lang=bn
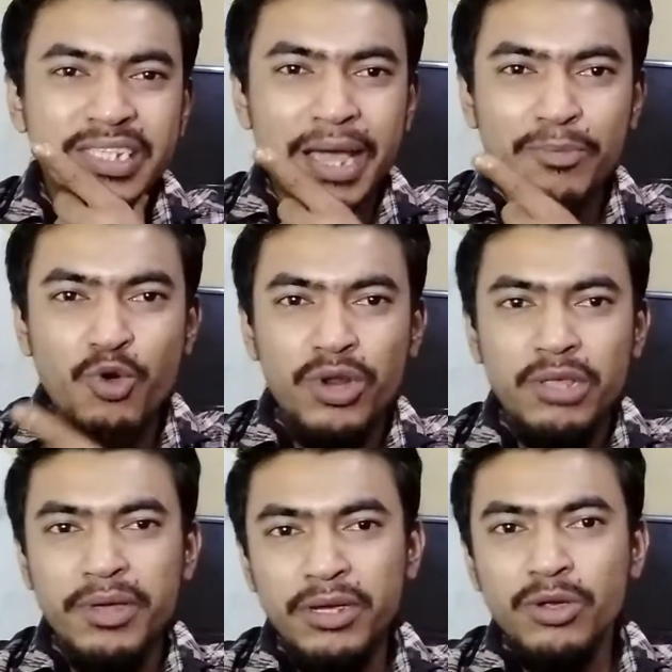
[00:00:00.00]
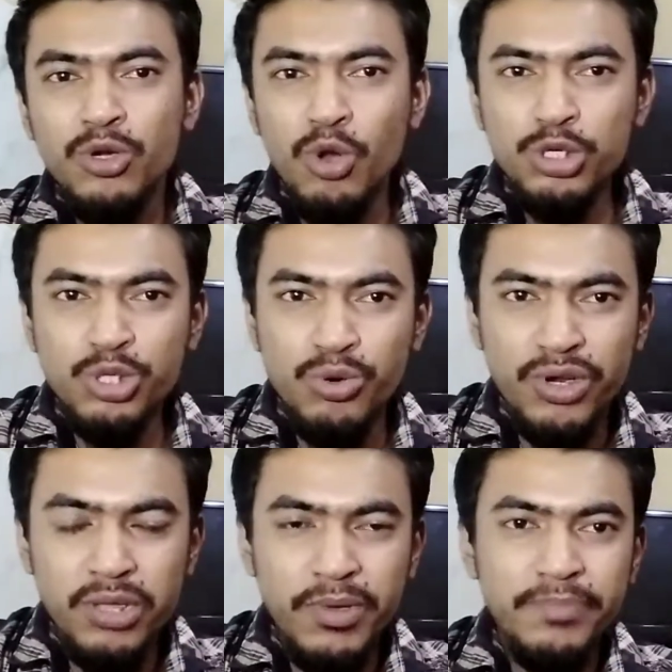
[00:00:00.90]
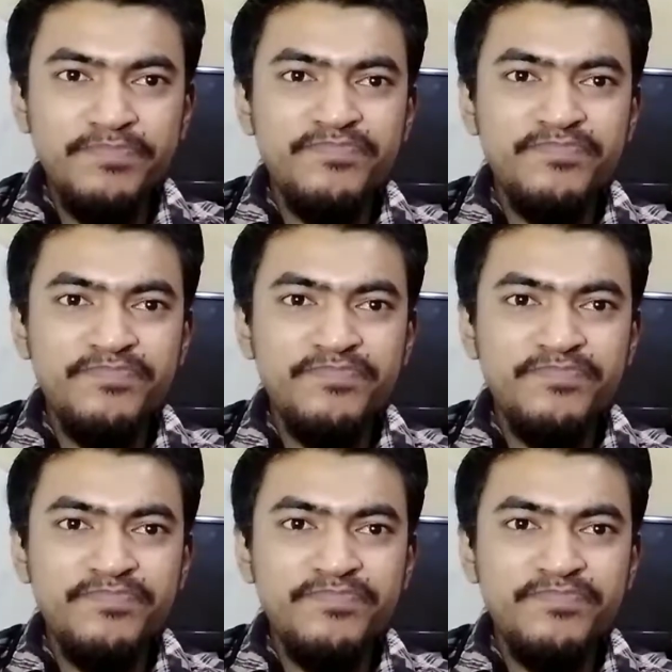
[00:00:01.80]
ড্যাম করে দিবে নষ্ট করে দিবে